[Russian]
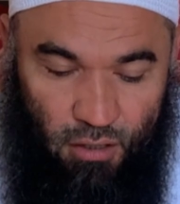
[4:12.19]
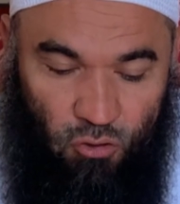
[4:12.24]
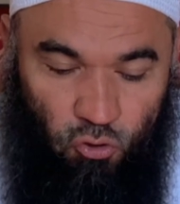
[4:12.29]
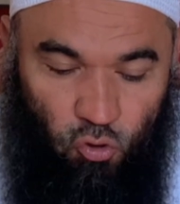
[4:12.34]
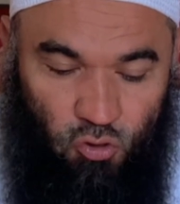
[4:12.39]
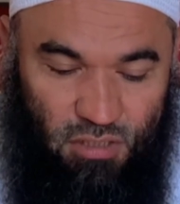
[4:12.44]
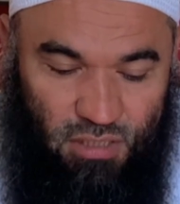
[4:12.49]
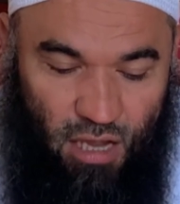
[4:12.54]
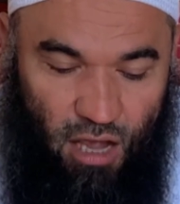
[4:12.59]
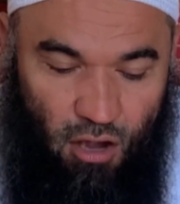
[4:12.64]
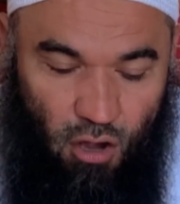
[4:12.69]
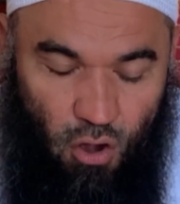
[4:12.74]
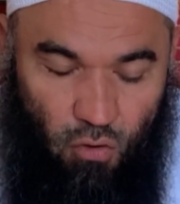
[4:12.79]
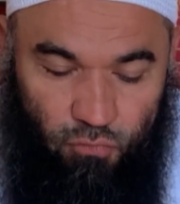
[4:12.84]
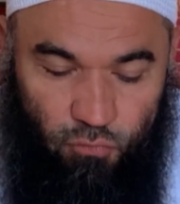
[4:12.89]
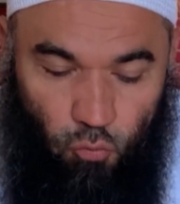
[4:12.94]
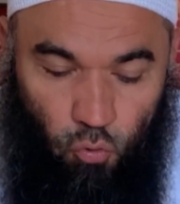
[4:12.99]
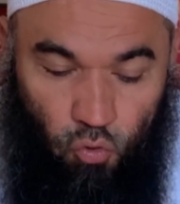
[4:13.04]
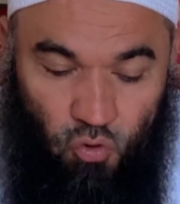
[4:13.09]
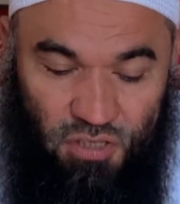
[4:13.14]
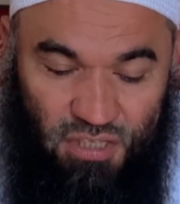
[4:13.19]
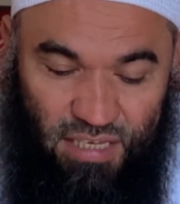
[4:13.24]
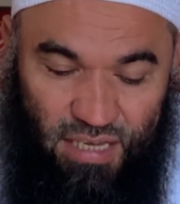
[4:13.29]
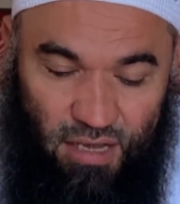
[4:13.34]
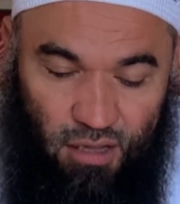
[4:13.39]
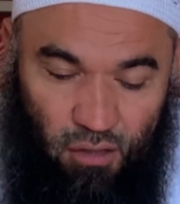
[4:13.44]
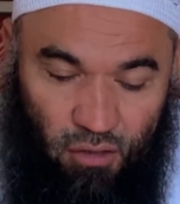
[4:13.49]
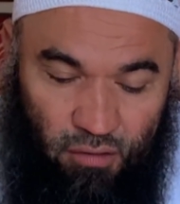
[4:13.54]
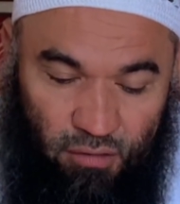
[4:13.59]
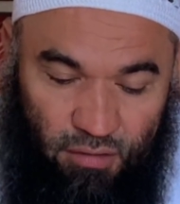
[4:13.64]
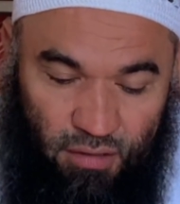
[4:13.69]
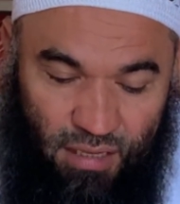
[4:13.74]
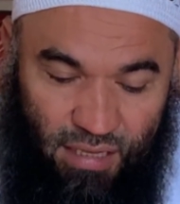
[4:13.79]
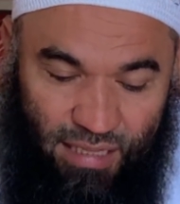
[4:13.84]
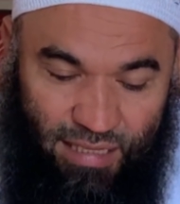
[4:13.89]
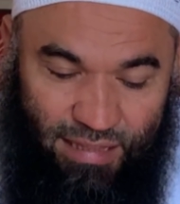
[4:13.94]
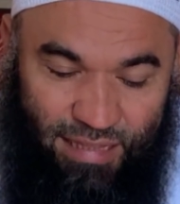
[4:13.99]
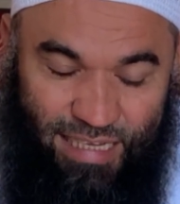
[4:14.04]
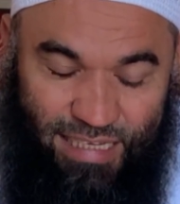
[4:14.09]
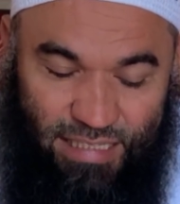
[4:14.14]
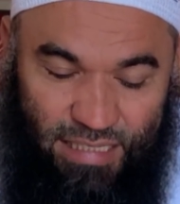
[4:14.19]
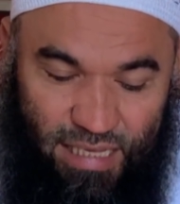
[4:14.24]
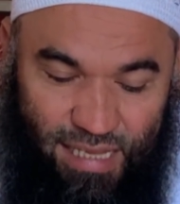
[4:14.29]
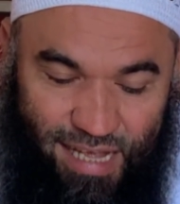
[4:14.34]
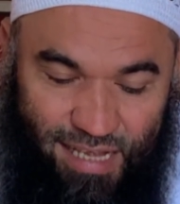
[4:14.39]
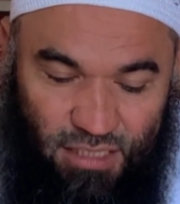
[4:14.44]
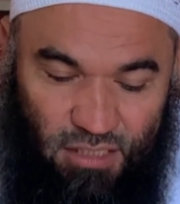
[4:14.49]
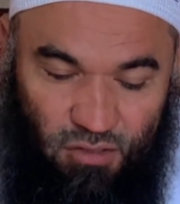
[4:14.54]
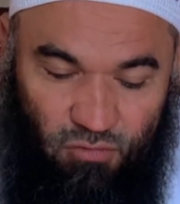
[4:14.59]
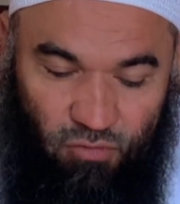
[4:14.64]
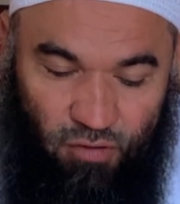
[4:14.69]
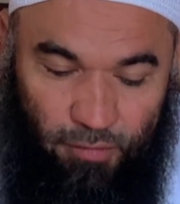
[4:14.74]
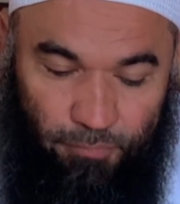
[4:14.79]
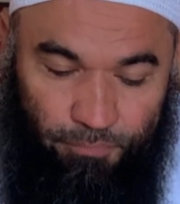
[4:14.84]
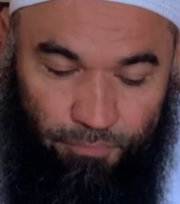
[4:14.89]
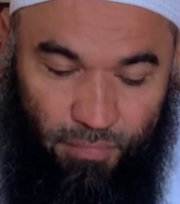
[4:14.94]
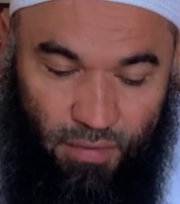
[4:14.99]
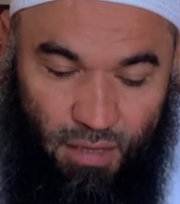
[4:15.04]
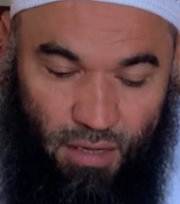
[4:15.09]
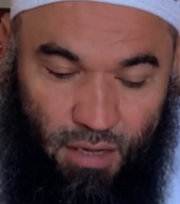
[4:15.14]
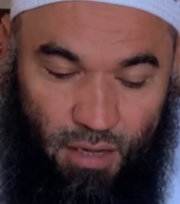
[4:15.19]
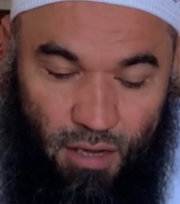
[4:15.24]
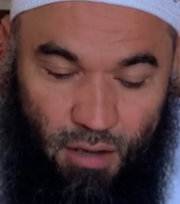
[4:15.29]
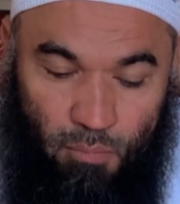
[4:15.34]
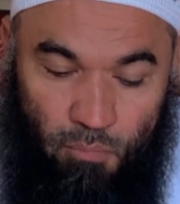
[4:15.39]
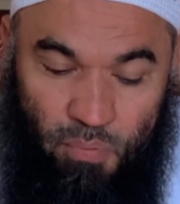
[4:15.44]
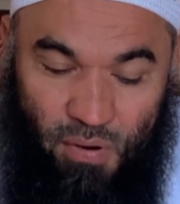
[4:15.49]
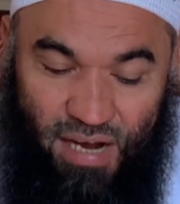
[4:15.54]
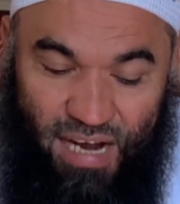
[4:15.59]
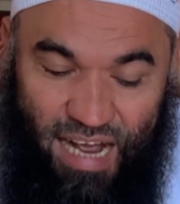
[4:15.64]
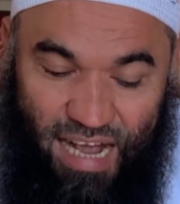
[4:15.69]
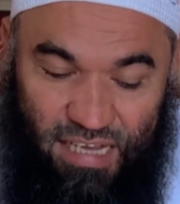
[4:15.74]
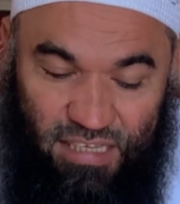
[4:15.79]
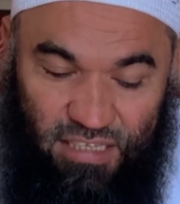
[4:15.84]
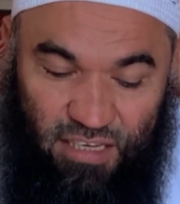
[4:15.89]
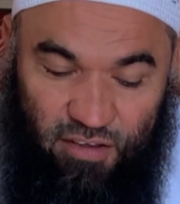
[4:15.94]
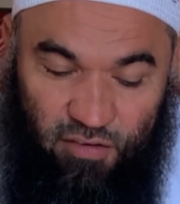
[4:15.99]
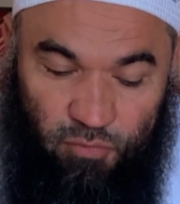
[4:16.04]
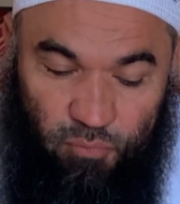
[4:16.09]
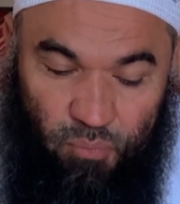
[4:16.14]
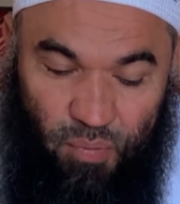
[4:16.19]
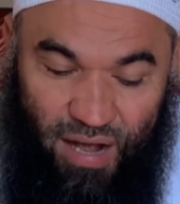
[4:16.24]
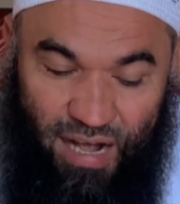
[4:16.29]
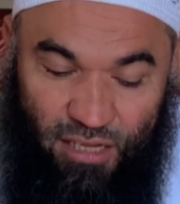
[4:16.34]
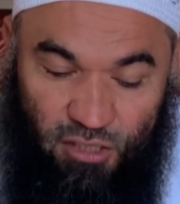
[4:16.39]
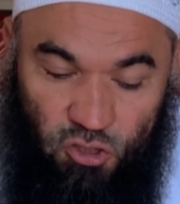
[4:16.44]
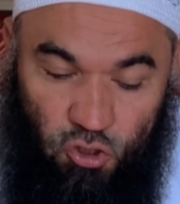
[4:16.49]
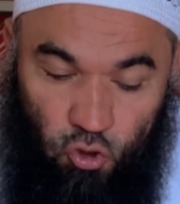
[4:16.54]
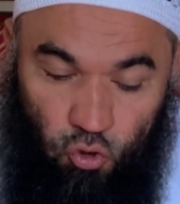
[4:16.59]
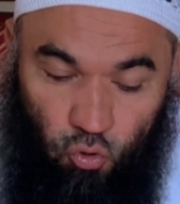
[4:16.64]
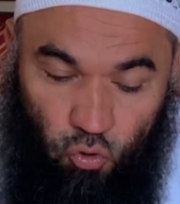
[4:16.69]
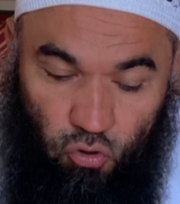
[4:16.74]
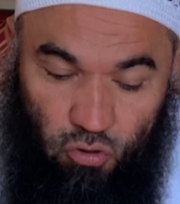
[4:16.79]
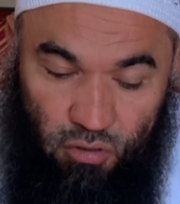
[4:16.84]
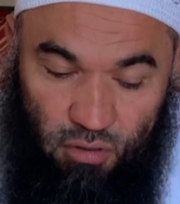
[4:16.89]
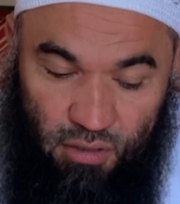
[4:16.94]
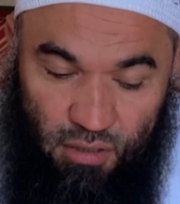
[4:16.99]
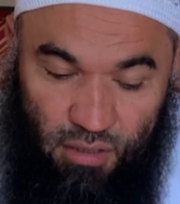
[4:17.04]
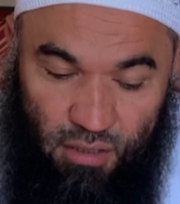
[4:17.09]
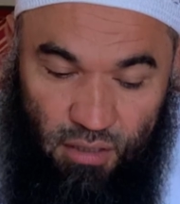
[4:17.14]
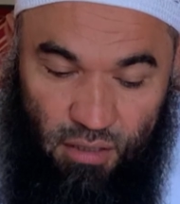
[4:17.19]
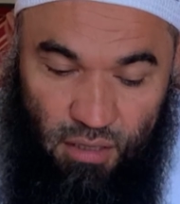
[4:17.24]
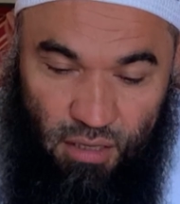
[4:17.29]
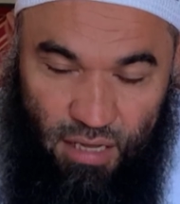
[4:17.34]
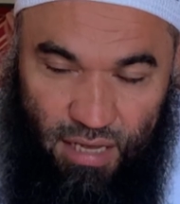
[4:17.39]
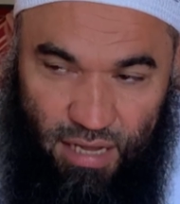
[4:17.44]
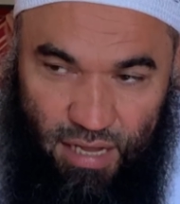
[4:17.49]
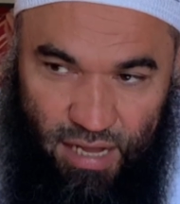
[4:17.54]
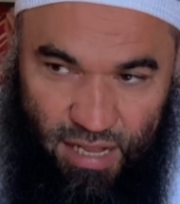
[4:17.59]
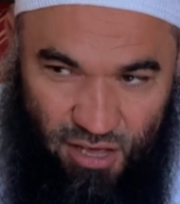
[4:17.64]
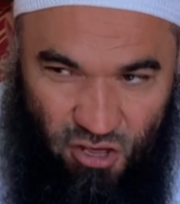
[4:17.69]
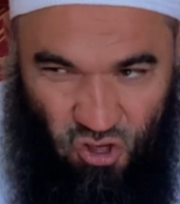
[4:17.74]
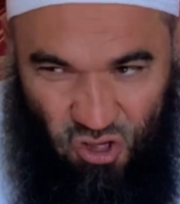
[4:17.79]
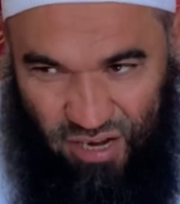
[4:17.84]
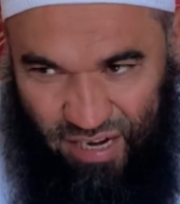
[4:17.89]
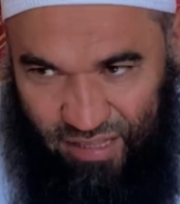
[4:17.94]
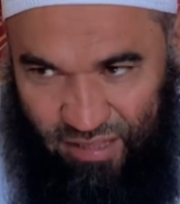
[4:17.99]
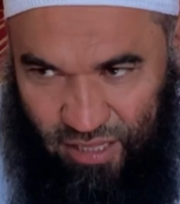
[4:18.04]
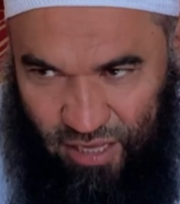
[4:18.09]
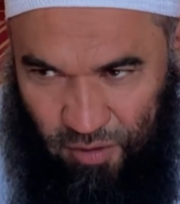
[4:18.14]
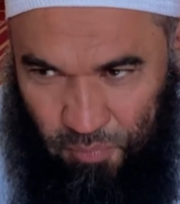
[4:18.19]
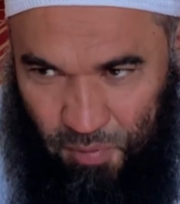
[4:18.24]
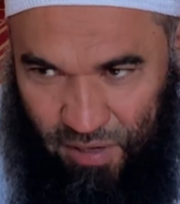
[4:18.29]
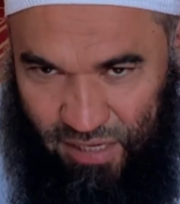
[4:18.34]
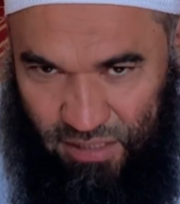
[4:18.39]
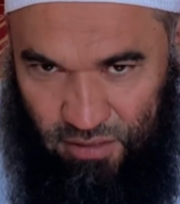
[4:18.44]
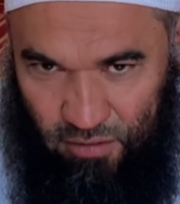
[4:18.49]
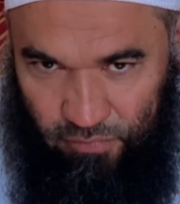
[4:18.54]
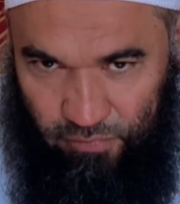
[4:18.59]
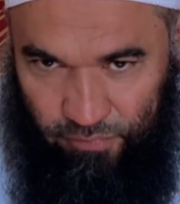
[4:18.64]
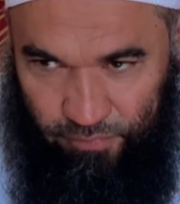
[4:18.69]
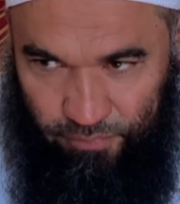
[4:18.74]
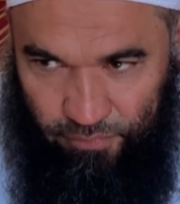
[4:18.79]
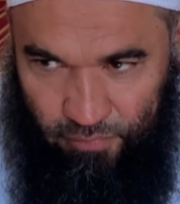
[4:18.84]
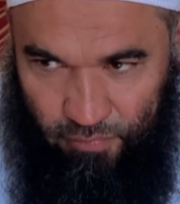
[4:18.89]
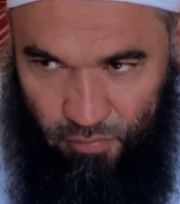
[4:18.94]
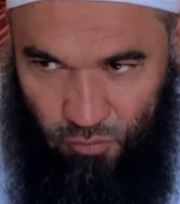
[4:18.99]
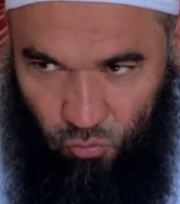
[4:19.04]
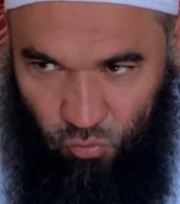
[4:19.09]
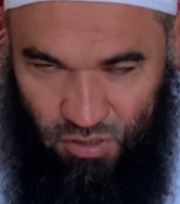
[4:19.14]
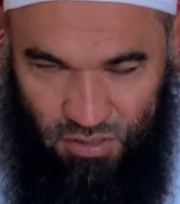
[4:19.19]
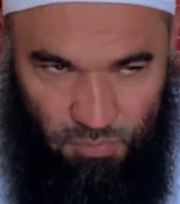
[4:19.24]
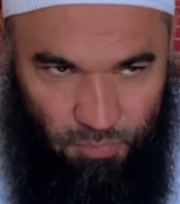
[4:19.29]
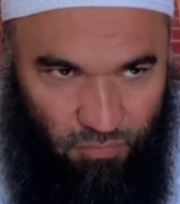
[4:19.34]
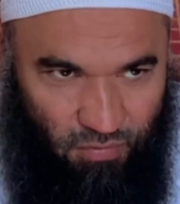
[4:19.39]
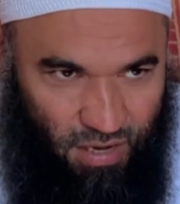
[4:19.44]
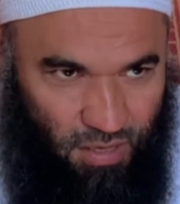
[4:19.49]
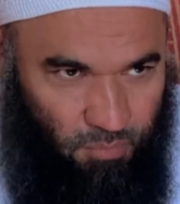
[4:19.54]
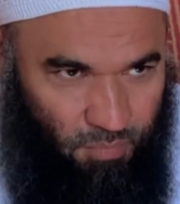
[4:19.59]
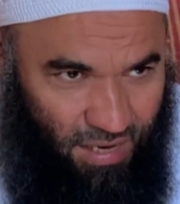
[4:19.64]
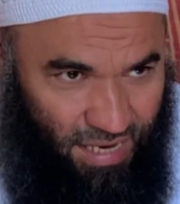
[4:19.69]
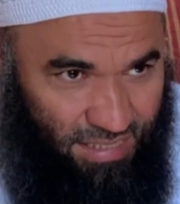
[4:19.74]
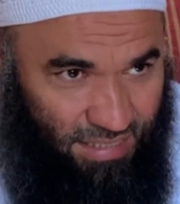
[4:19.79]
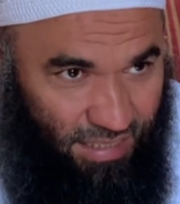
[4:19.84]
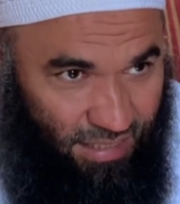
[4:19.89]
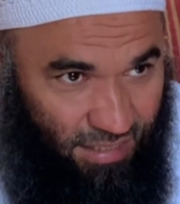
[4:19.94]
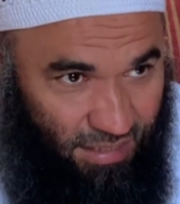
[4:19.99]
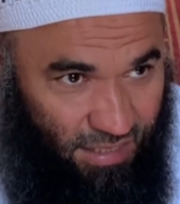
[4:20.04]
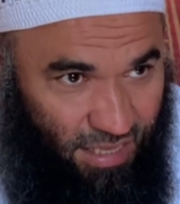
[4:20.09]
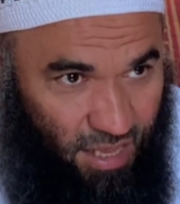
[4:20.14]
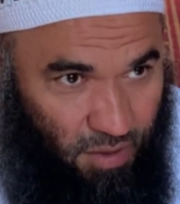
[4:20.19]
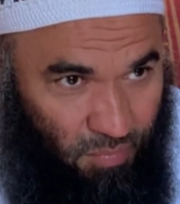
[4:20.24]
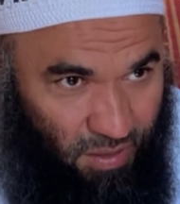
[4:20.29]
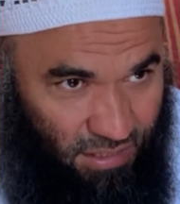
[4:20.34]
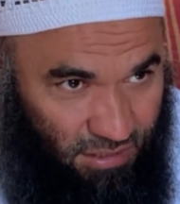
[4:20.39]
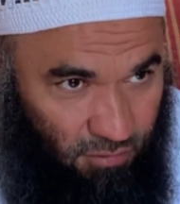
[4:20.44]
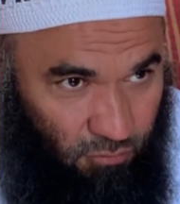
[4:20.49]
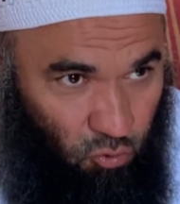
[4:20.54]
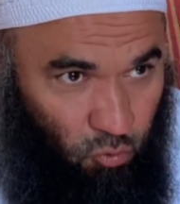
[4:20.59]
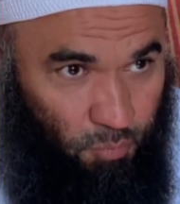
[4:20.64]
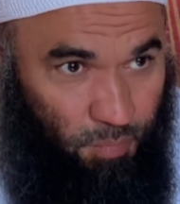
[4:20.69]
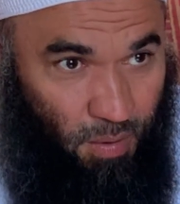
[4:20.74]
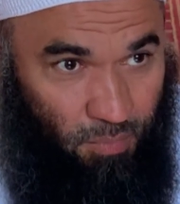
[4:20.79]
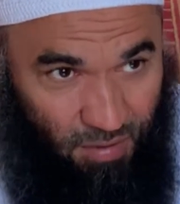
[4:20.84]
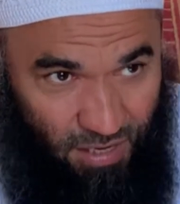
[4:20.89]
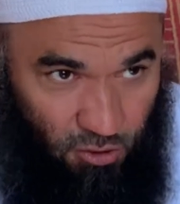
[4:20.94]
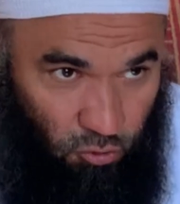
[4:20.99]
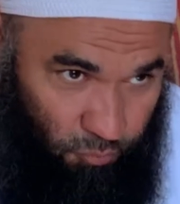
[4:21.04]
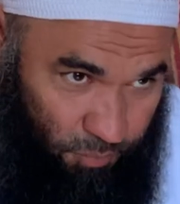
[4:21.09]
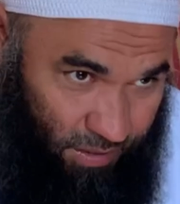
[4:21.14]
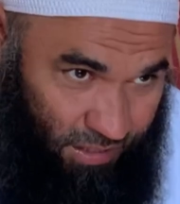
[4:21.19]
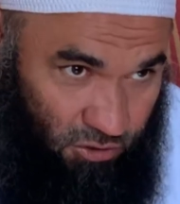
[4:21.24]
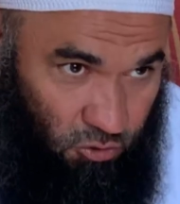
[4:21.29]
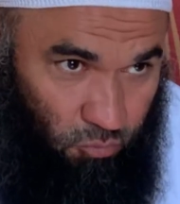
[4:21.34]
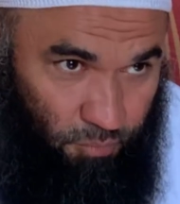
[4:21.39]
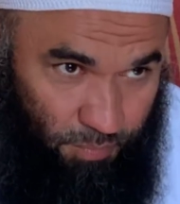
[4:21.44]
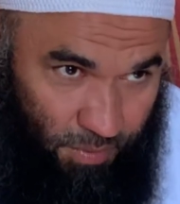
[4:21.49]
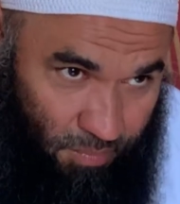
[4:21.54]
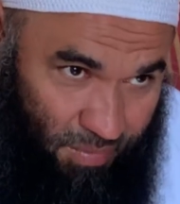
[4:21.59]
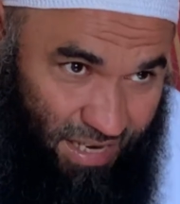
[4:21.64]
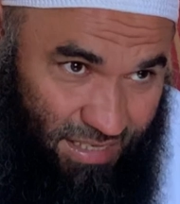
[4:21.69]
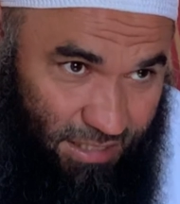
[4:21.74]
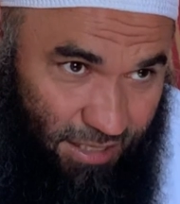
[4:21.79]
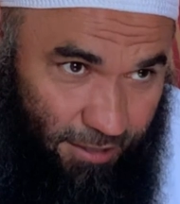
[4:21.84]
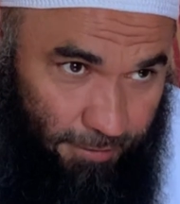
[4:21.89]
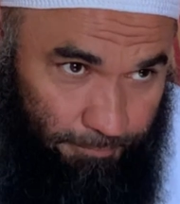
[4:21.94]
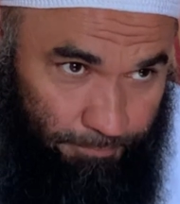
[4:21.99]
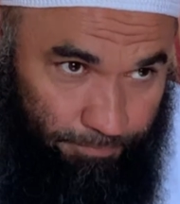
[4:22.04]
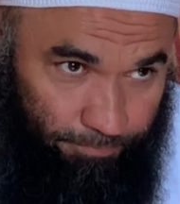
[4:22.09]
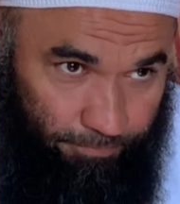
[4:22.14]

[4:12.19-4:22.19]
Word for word: то есть каков удел, наследства братьев по отцу или же родных братьев. У нас бывают братья родные, имеется в виду по брату, по отцу, по матери.